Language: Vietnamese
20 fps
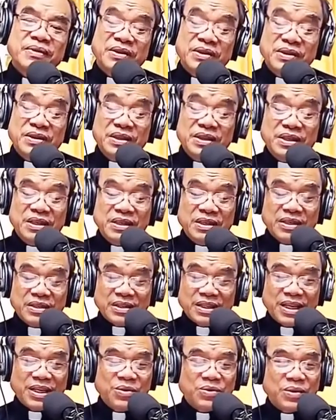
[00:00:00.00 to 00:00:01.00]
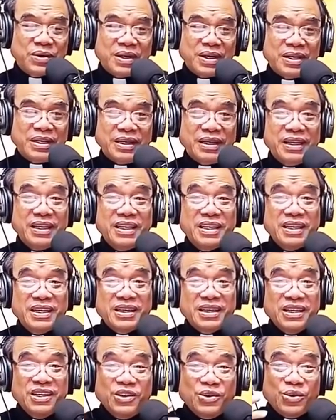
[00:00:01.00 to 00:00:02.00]
Giữa những thử thách cuộc đời
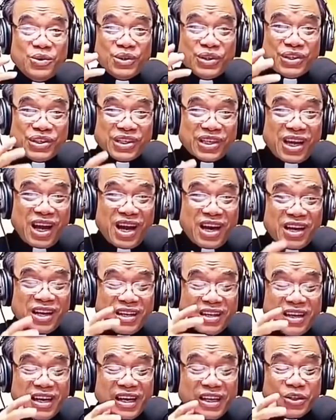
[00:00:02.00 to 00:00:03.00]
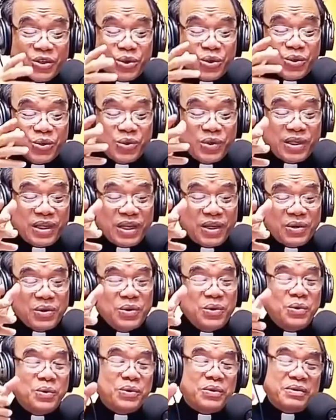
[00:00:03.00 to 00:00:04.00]
Đừng có sợ để cho Chúa dẫn
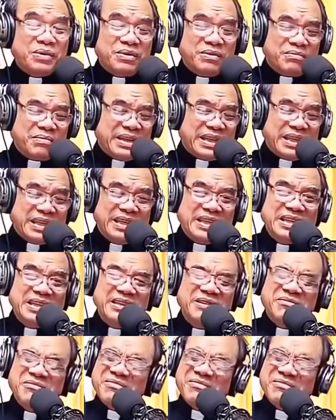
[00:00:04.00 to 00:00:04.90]
lối của mình đi